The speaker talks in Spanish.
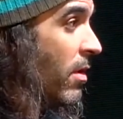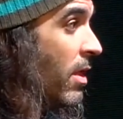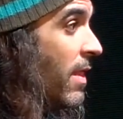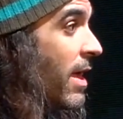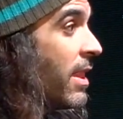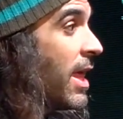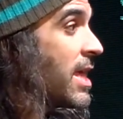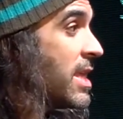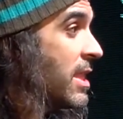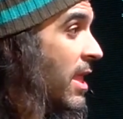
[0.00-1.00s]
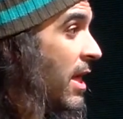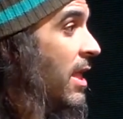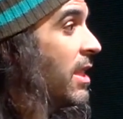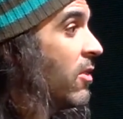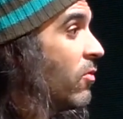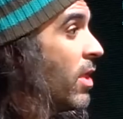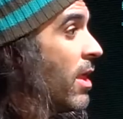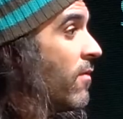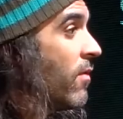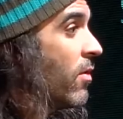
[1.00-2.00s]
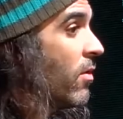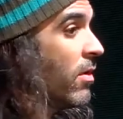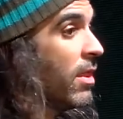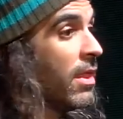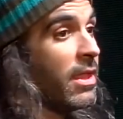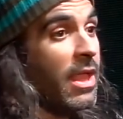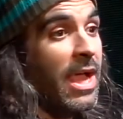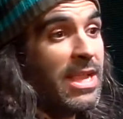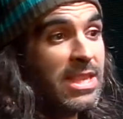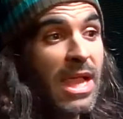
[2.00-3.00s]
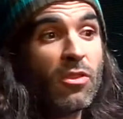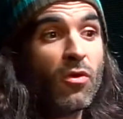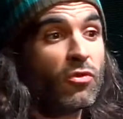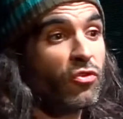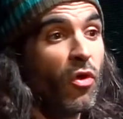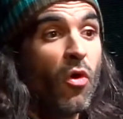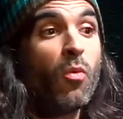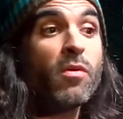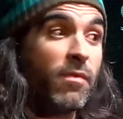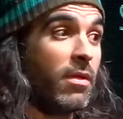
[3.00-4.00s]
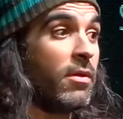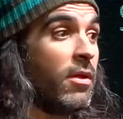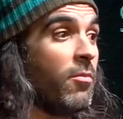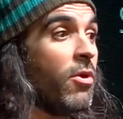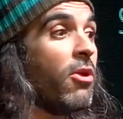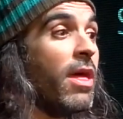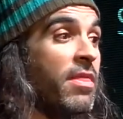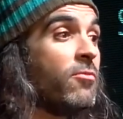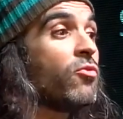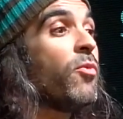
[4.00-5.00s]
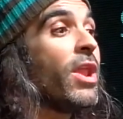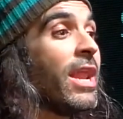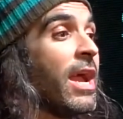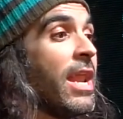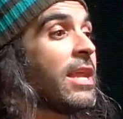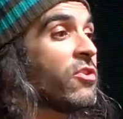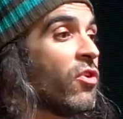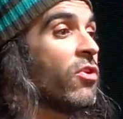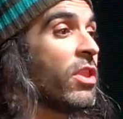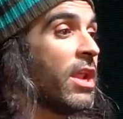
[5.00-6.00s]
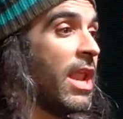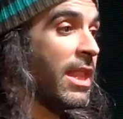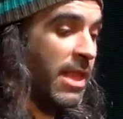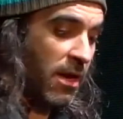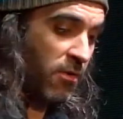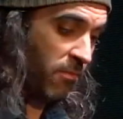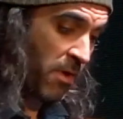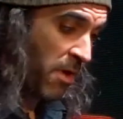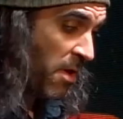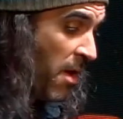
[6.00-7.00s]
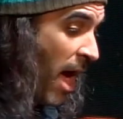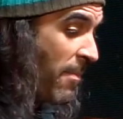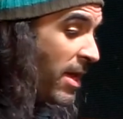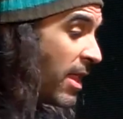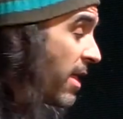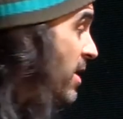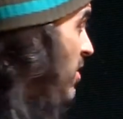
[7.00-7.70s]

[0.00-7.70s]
ni de que tengas internet en tu teléfono, ni de que tengas datos o wifi, porque lo hacemos por el canal que solo tiene la telco. Aparte de